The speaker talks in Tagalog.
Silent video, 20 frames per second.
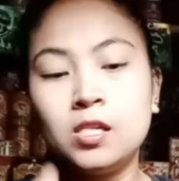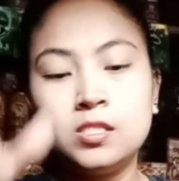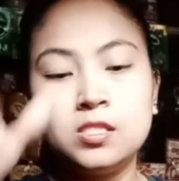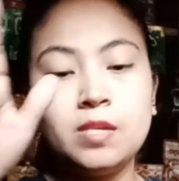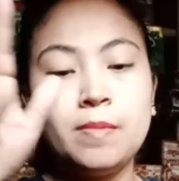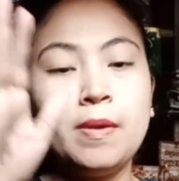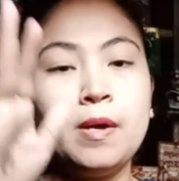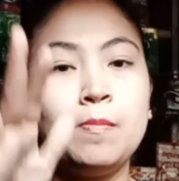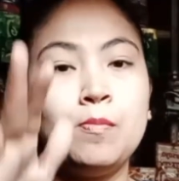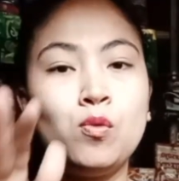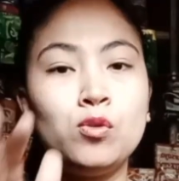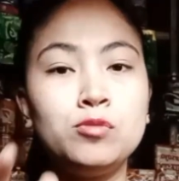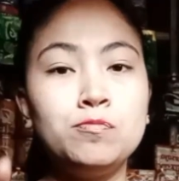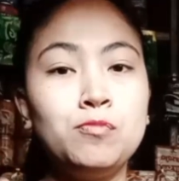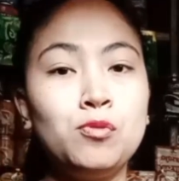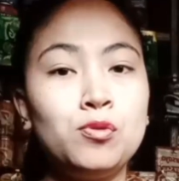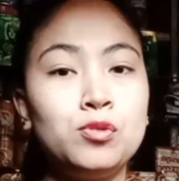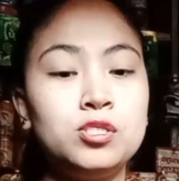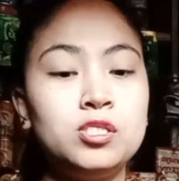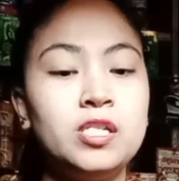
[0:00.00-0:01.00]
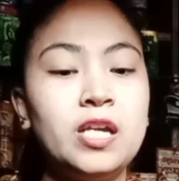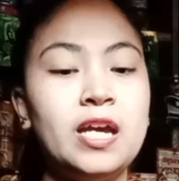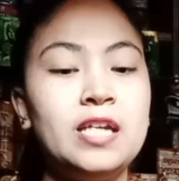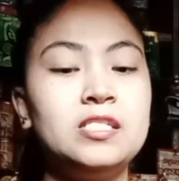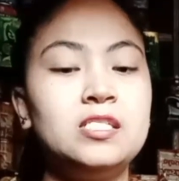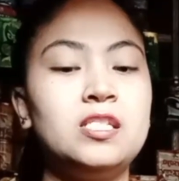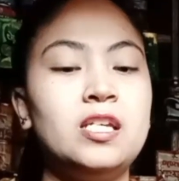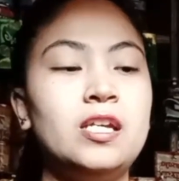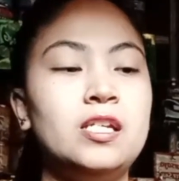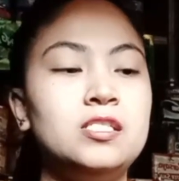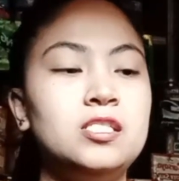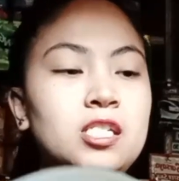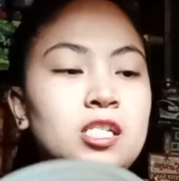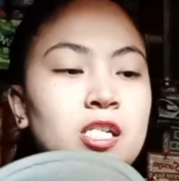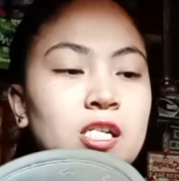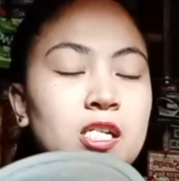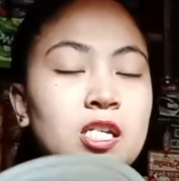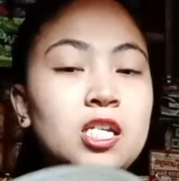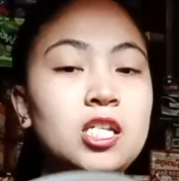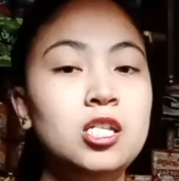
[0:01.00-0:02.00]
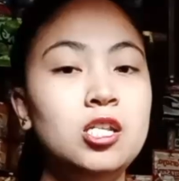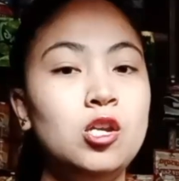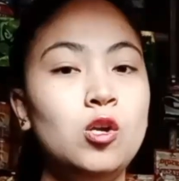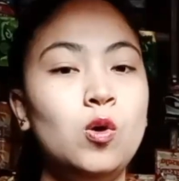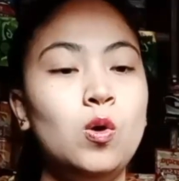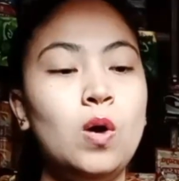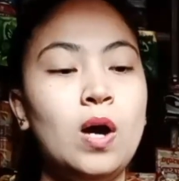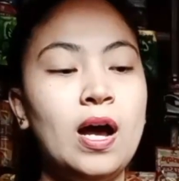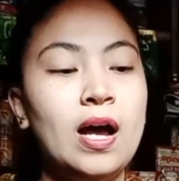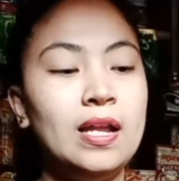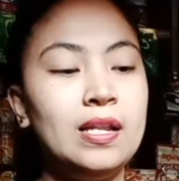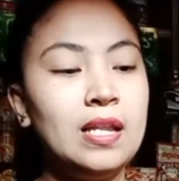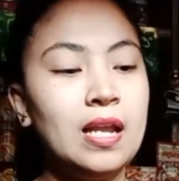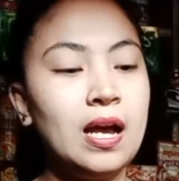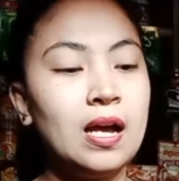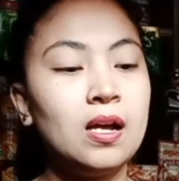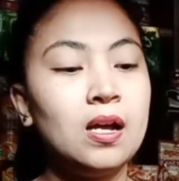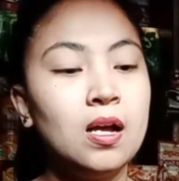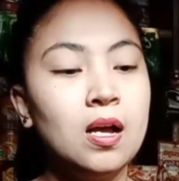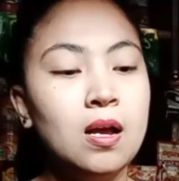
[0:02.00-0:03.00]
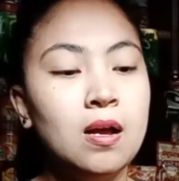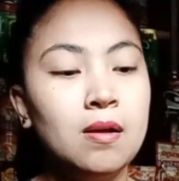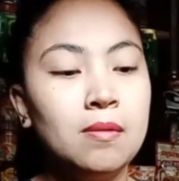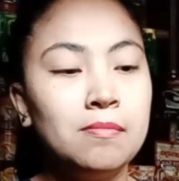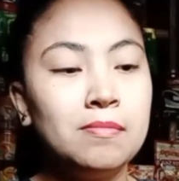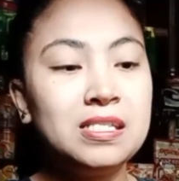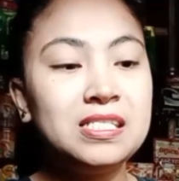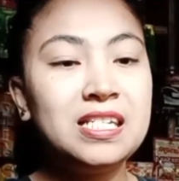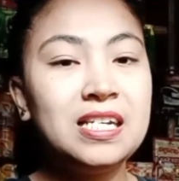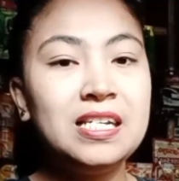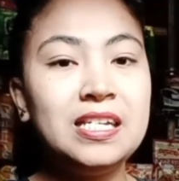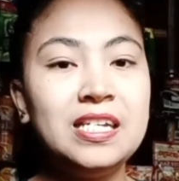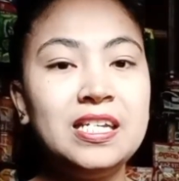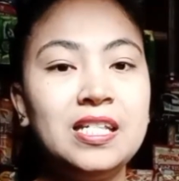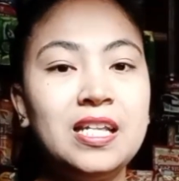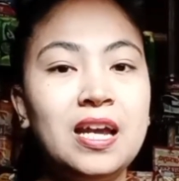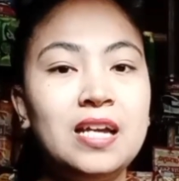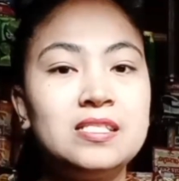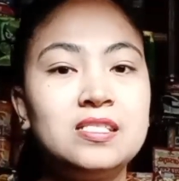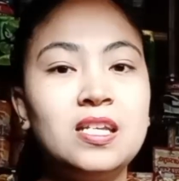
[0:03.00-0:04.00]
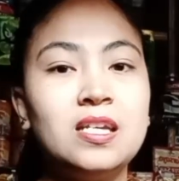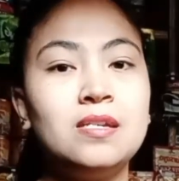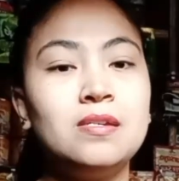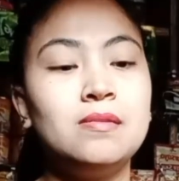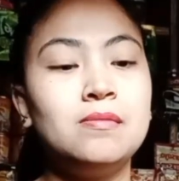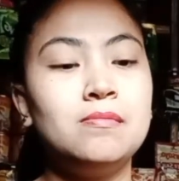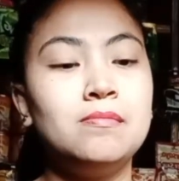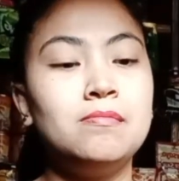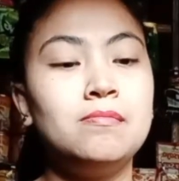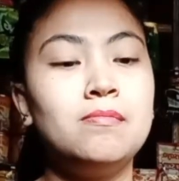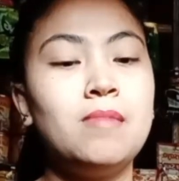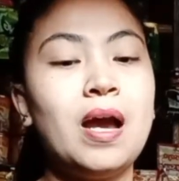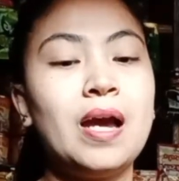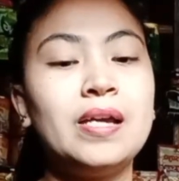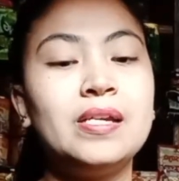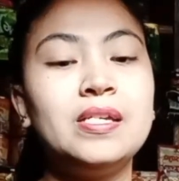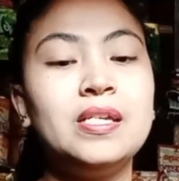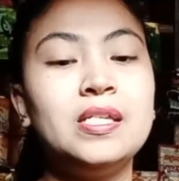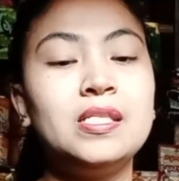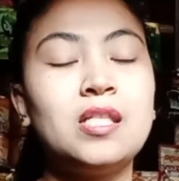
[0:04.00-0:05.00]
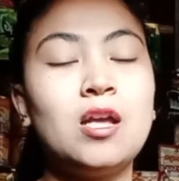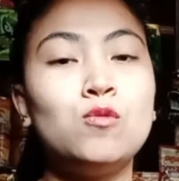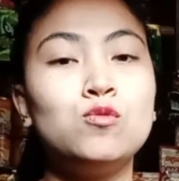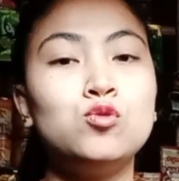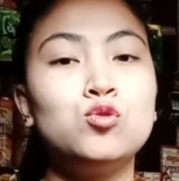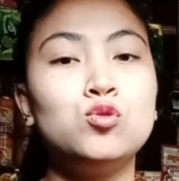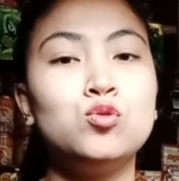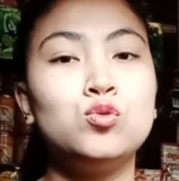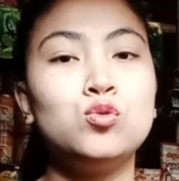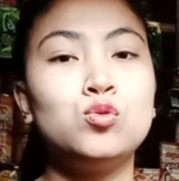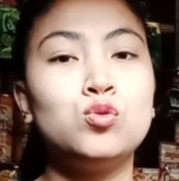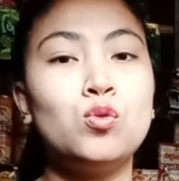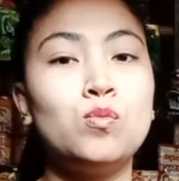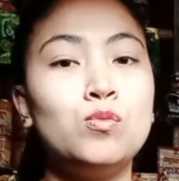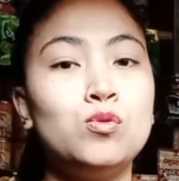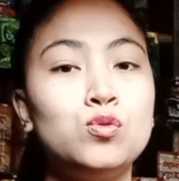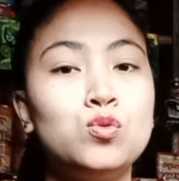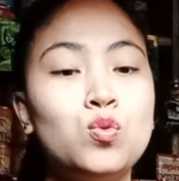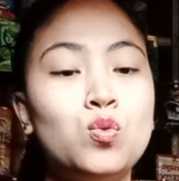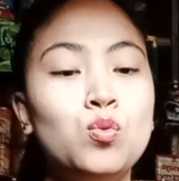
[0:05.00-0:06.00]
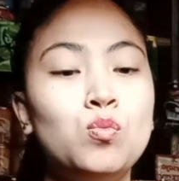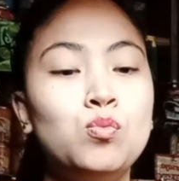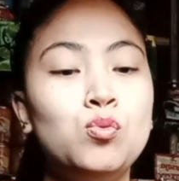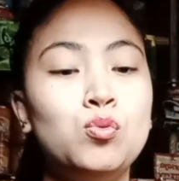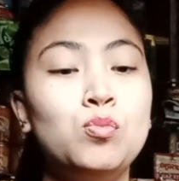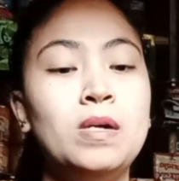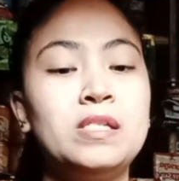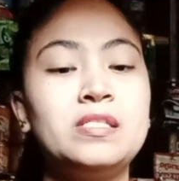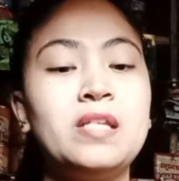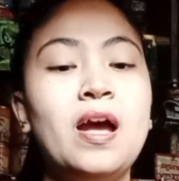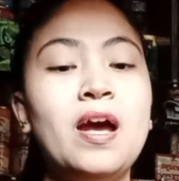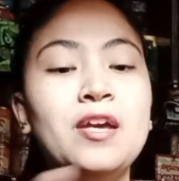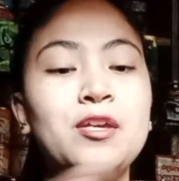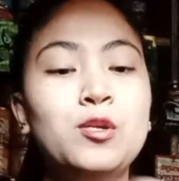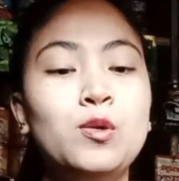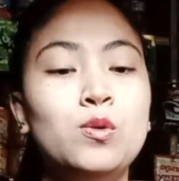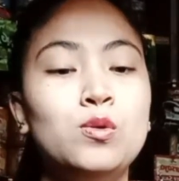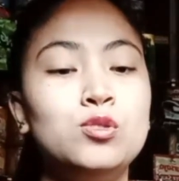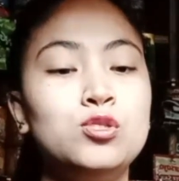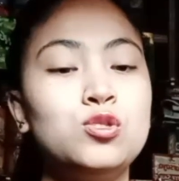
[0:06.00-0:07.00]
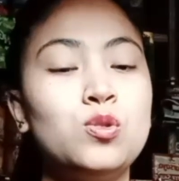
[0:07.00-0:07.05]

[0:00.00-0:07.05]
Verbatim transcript: 'Di ba bukod-bukod guys, ayan sigarilyo, alak, madali nating makikita kung tumutubo ba tayo.